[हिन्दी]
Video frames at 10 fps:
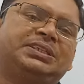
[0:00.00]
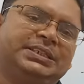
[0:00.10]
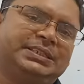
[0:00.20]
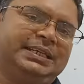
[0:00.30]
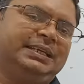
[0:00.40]

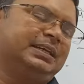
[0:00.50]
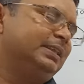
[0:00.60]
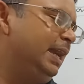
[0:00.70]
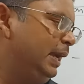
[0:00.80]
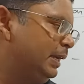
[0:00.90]
परचेज नहीं
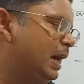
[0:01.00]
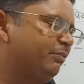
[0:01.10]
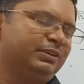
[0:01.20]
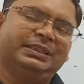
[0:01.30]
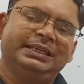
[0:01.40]
करता है
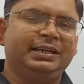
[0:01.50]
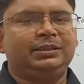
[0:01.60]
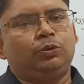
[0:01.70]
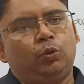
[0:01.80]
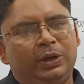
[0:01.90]
काफ़ी देर
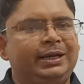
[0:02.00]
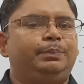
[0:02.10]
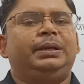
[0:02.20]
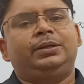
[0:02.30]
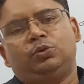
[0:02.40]
तक
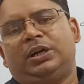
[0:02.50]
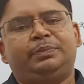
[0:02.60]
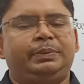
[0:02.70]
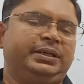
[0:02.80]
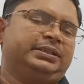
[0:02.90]
उलट पलट उलट
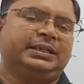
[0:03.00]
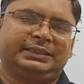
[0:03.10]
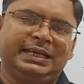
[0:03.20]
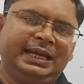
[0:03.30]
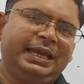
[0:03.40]
पलट
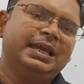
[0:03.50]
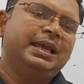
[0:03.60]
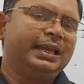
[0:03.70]
करता है